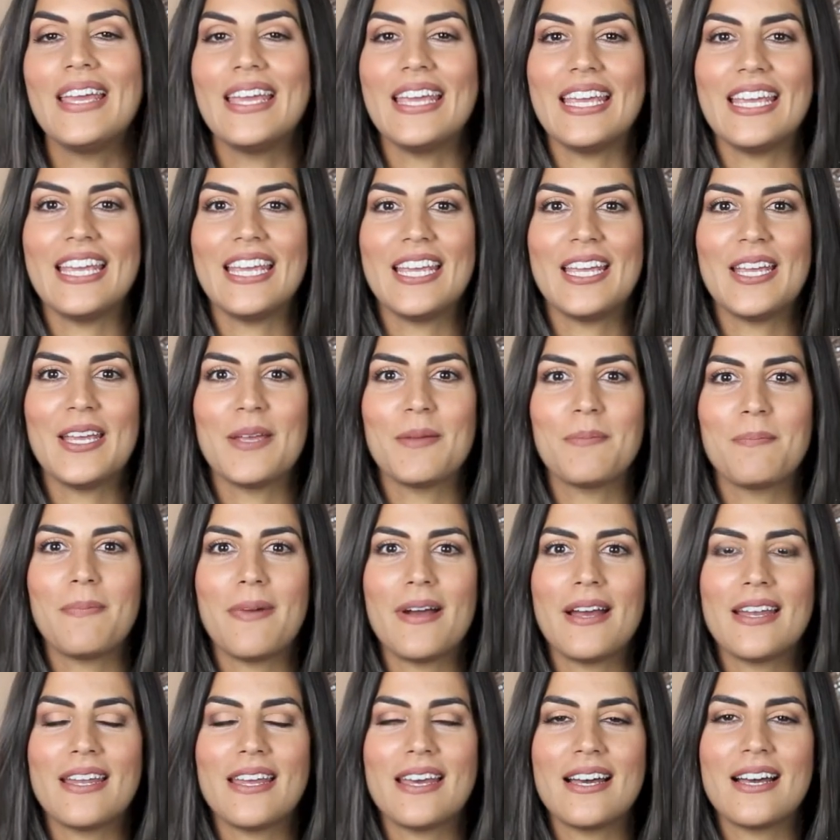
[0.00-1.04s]
eh,
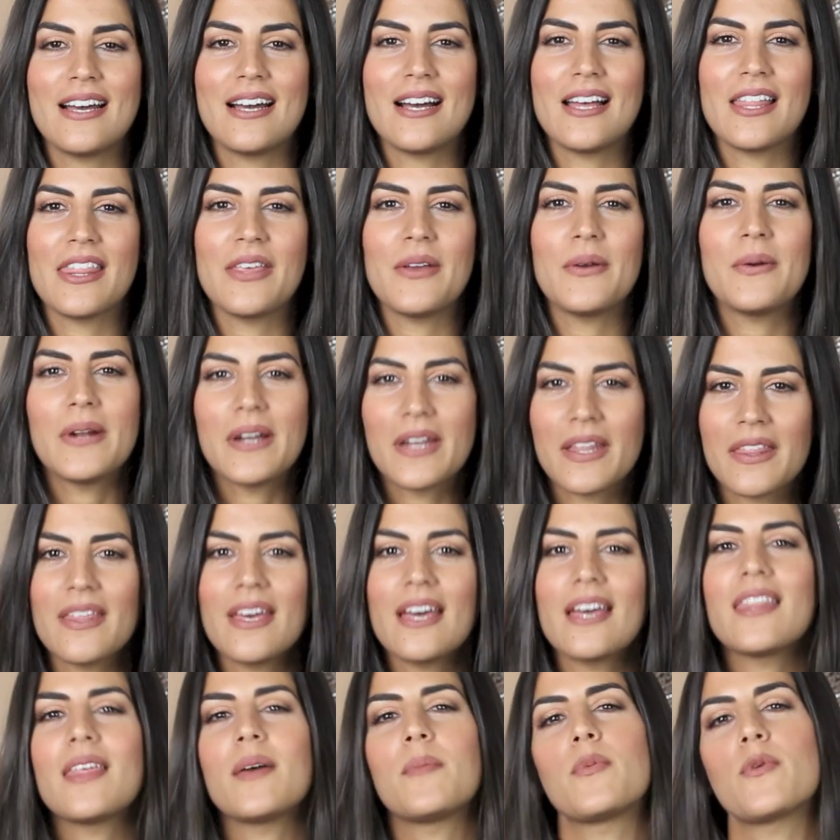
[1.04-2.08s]
para de
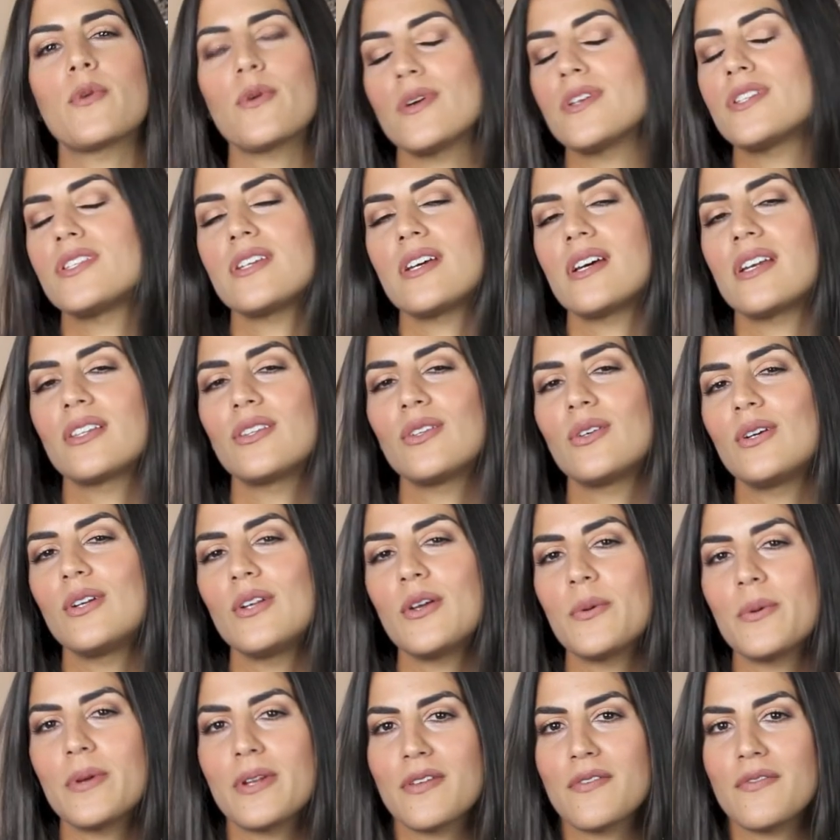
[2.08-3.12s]
verdad aprovechar todos
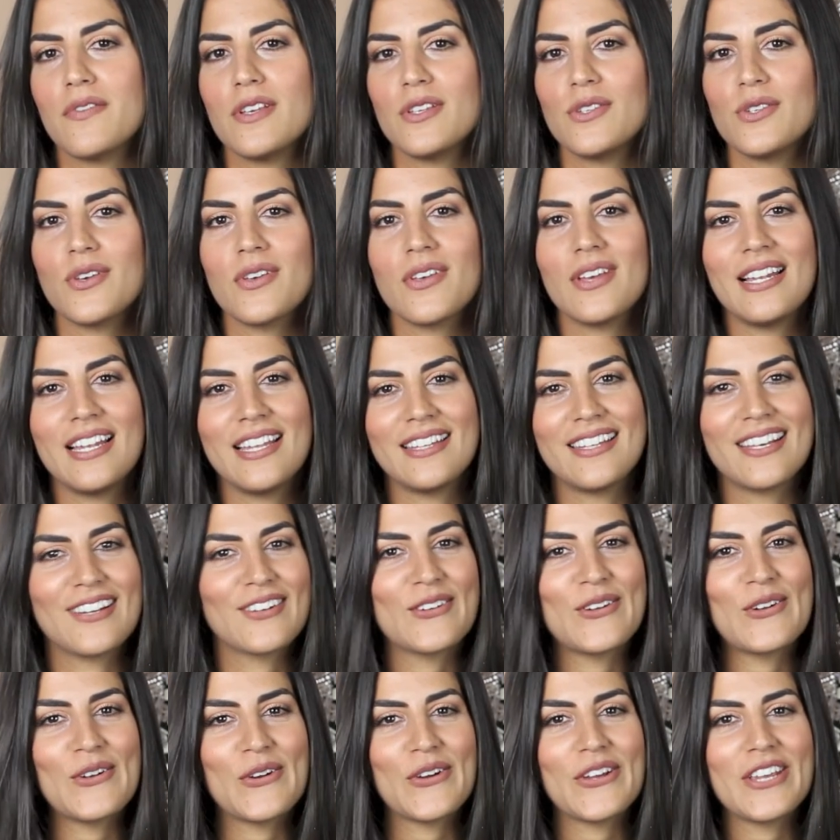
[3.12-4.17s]
los beneficios de la
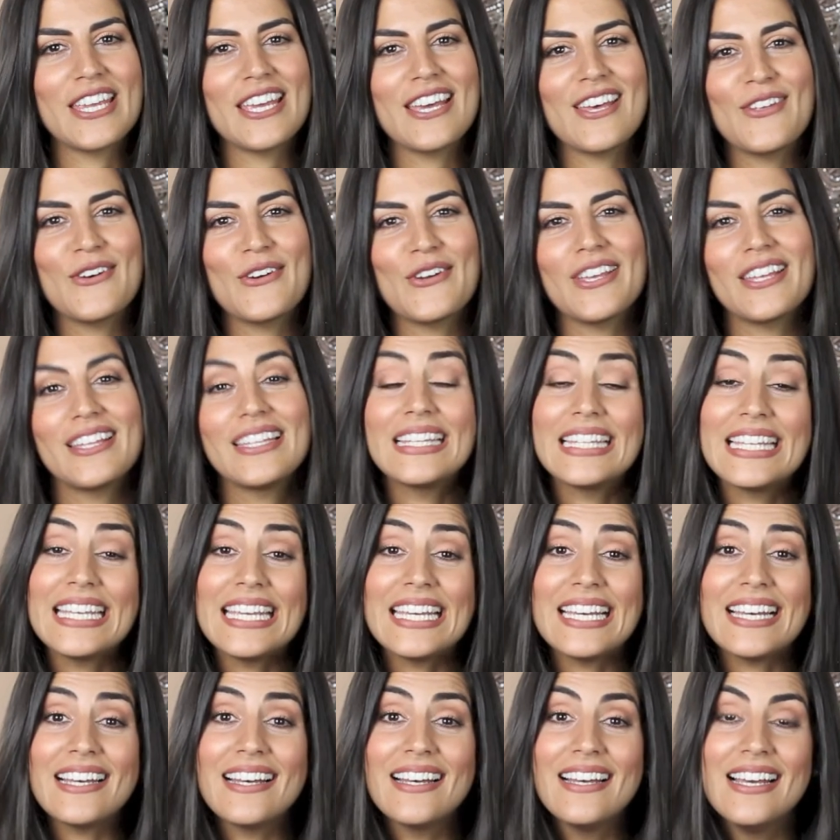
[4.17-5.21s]
tecnología de hoy en
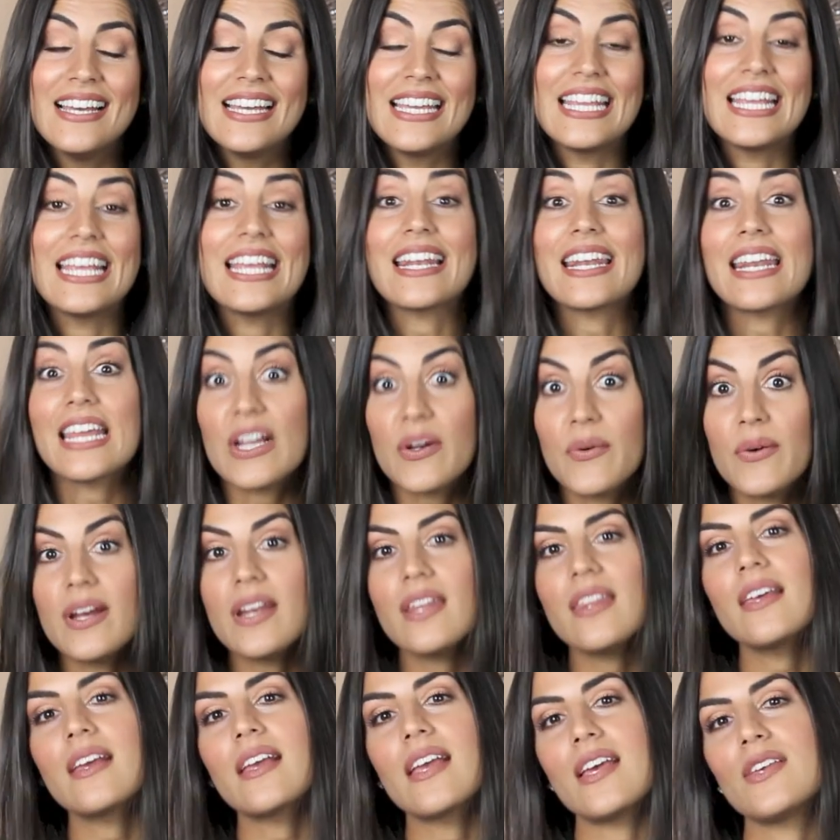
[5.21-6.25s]
día y
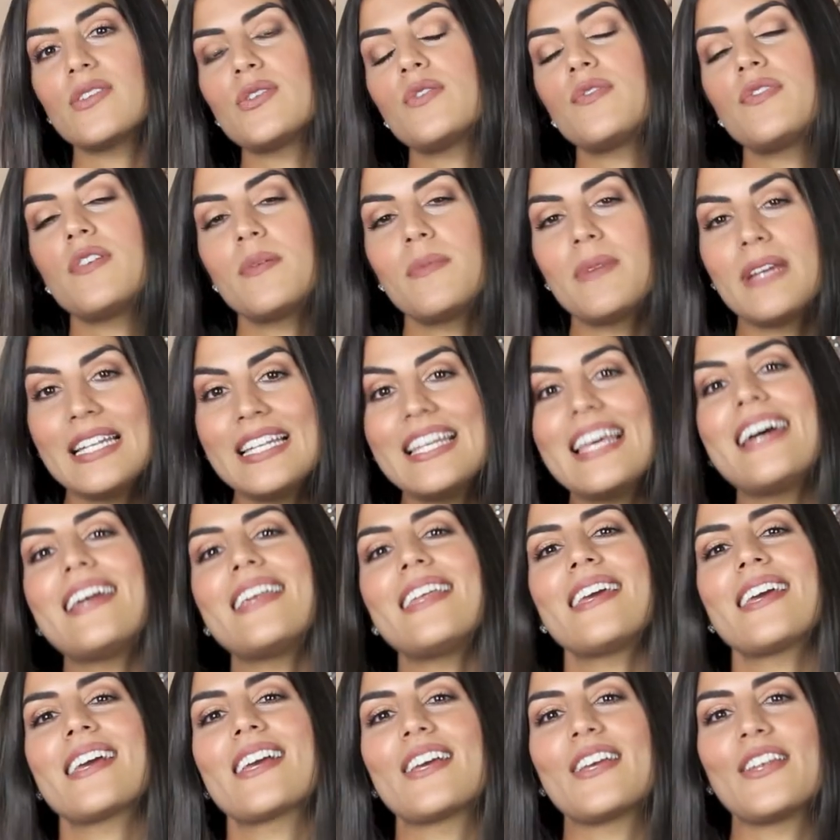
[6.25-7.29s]
recuerden que esos
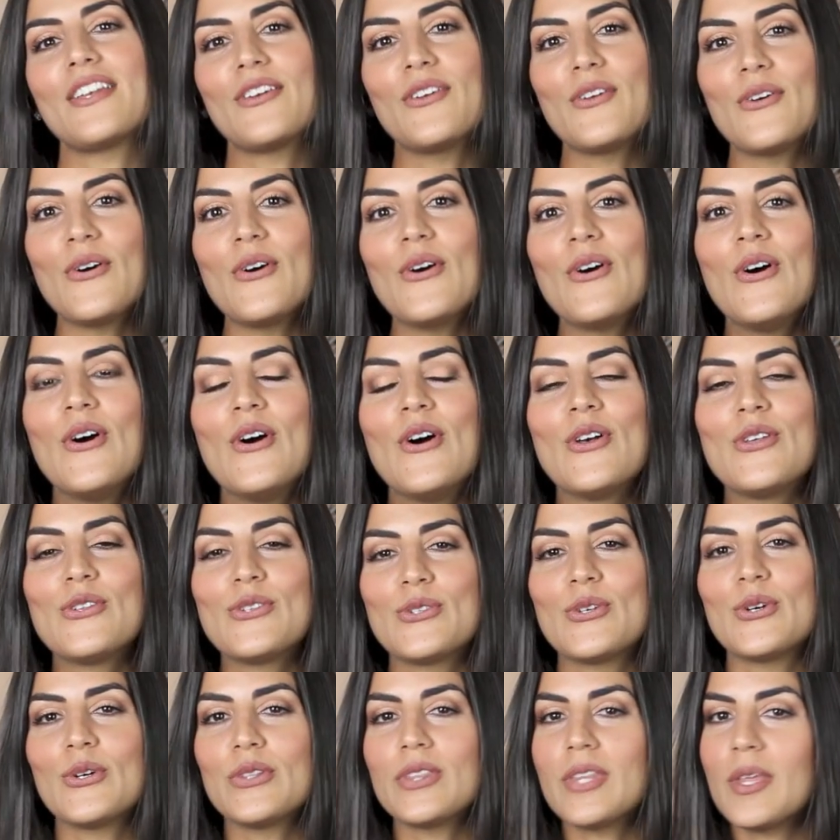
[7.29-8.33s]
familiares que no
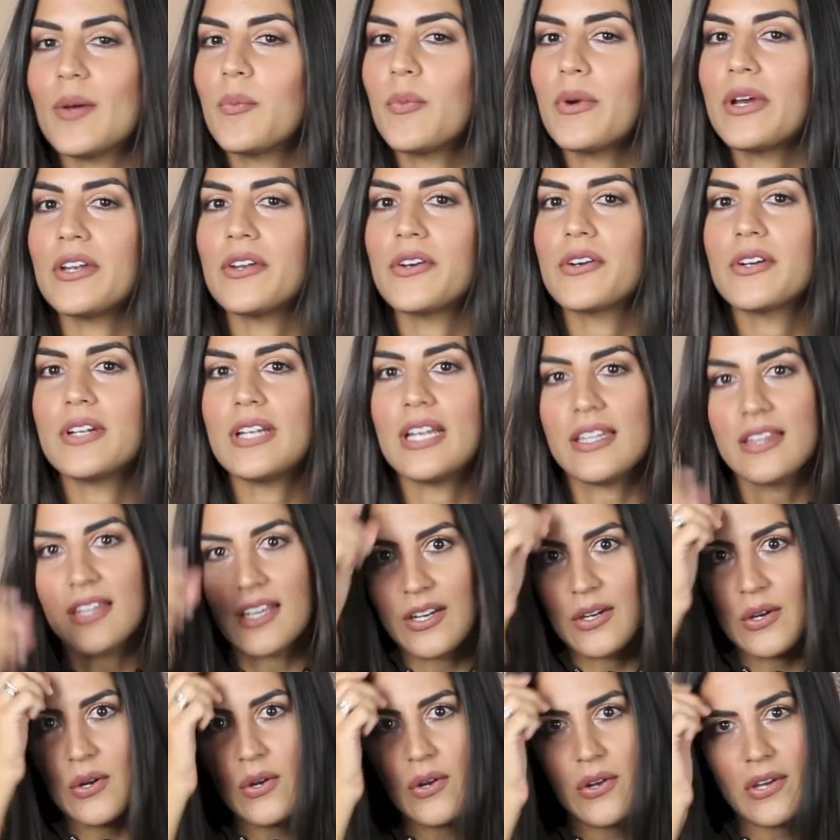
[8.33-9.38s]
son tan buenos con la
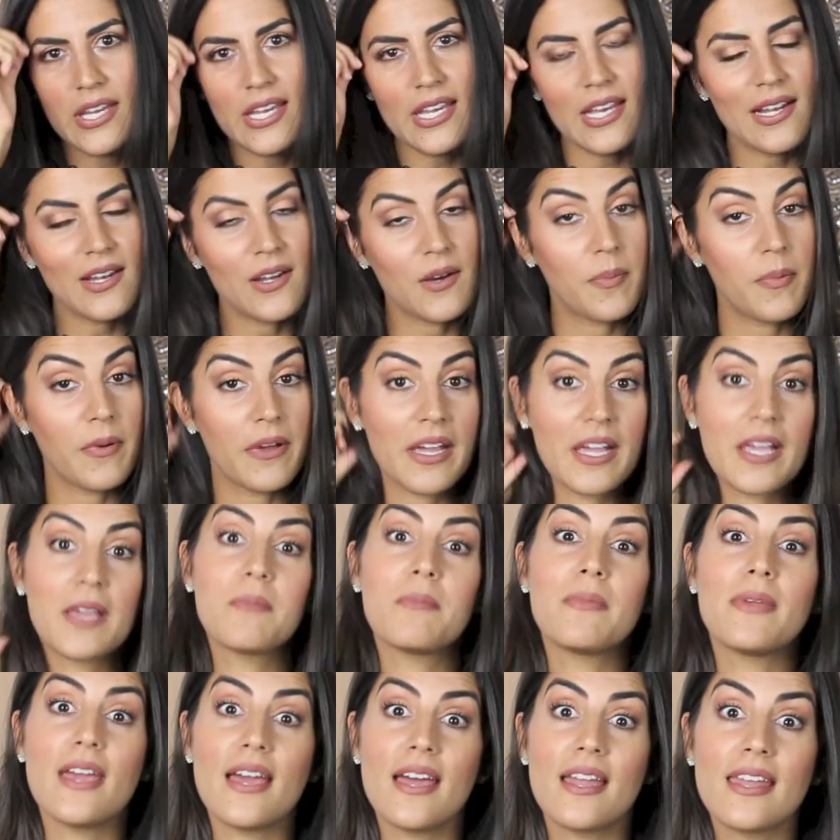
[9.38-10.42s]
tecnología los pueden
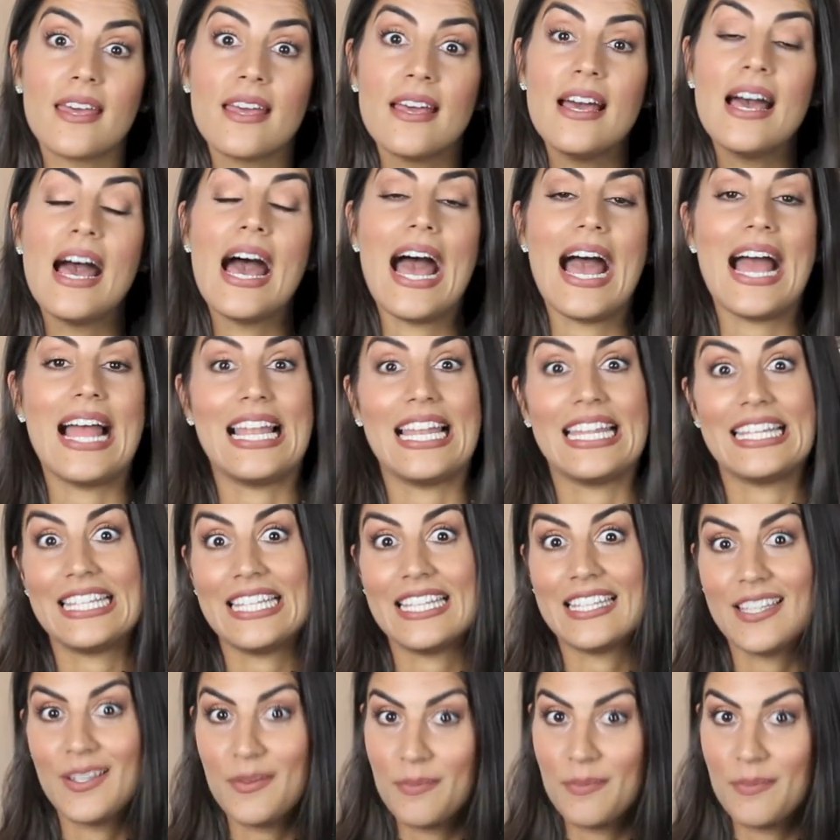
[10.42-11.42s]
enviar a la tienda